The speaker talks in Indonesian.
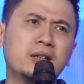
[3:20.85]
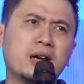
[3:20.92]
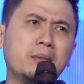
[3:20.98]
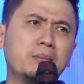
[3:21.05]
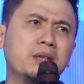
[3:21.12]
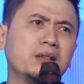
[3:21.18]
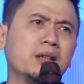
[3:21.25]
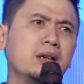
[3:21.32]

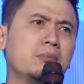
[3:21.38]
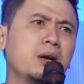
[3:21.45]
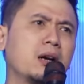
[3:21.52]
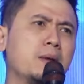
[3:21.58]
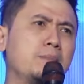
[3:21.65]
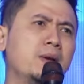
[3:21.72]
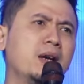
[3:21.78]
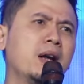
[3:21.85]
Kami
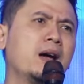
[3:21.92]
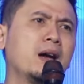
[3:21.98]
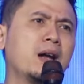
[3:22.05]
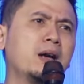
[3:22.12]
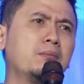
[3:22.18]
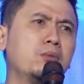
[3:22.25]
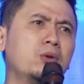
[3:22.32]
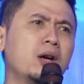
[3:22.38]
terima
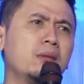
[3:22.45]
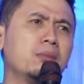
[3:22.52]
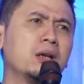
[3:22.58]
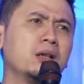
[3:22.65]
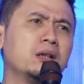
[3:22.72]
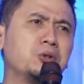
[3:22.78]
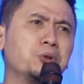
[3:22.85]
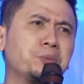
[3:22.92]
kebenaranmu yang
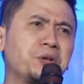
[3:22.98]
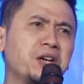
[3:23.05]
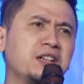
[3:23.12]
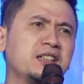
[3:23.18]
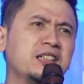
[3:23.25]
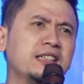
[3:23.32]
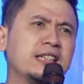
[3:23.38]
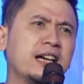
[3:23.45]

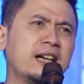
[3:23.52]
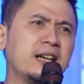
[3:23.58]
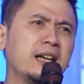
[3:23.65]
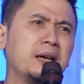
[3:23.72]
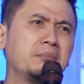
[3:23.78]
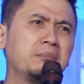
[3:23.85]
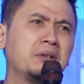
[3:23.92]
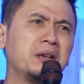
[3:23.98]
menghidupkan di
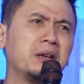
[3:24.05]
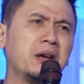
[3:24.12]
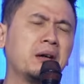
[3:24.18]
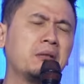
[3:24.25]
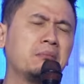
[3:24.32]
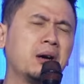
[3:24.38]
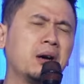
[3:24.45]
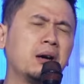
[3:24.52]
dalam
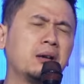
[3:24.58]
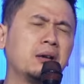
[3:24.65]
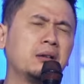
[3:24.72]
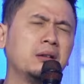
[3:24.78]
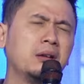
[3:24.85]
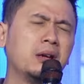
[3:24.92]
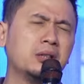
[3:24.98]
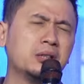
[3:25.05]
nama
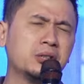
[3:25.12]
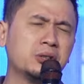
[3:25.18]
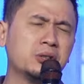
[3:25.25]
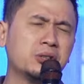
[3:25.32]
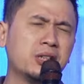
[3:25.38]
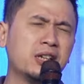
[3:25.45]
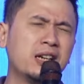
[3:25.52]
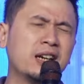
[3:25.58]

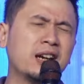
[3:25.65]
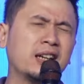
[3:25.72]
Yesus.